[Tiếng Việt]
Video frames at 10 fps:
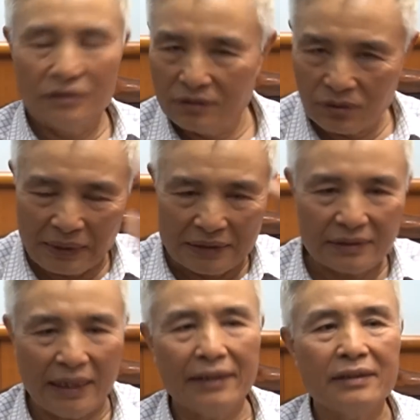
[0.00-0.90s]
nó
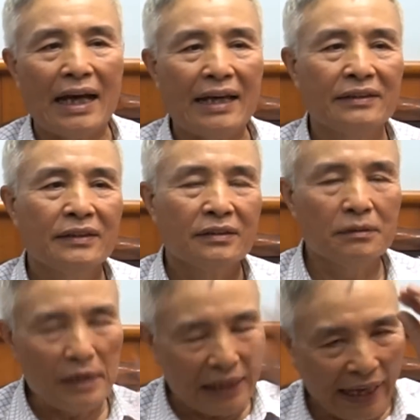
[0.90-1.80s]
bắn cháy cái trai.
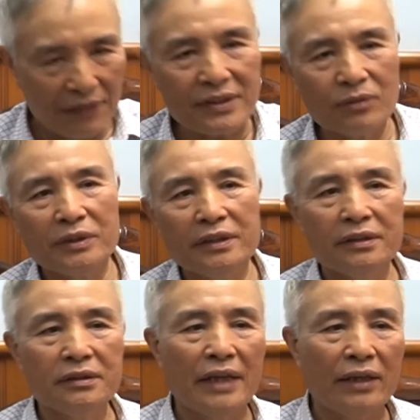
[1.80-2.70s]
Nhưng mà kể với đồng chí
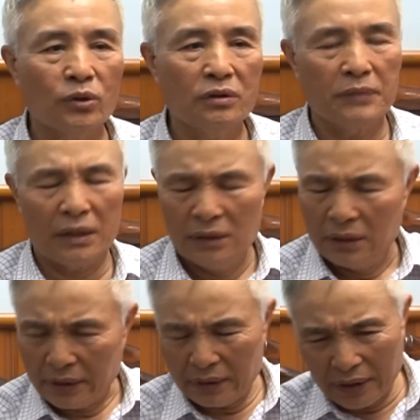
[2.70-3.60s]
thì như thế thôi, nhưng mà
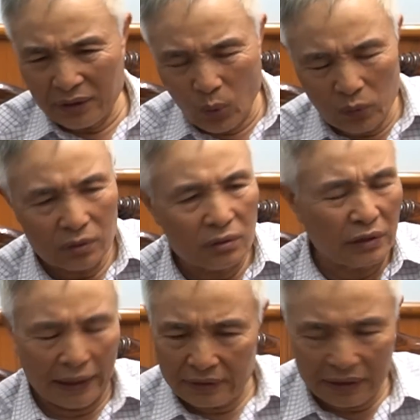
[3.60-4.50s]
cái tình huống nó
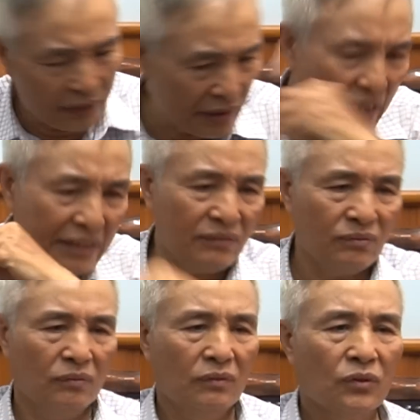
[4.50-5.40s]
xảy ra rất nhanh.
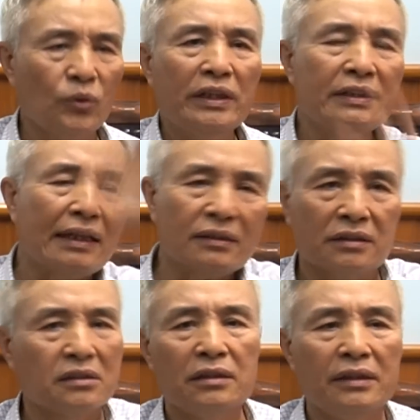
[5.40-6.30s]
Tôi nghĩ chắc chỉ
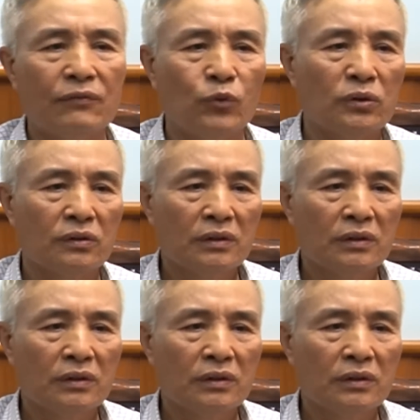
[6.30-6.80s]
chưa đến năm phút.